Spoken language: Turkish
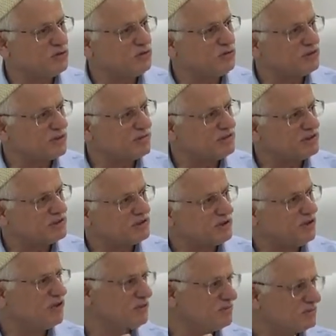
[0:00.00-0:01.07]
uğramış ve
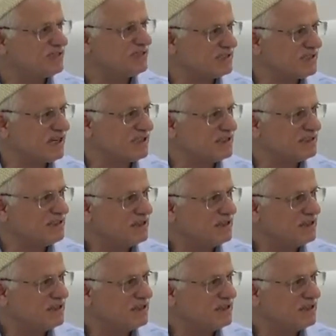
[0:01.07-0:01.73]
ölmüş vesaire.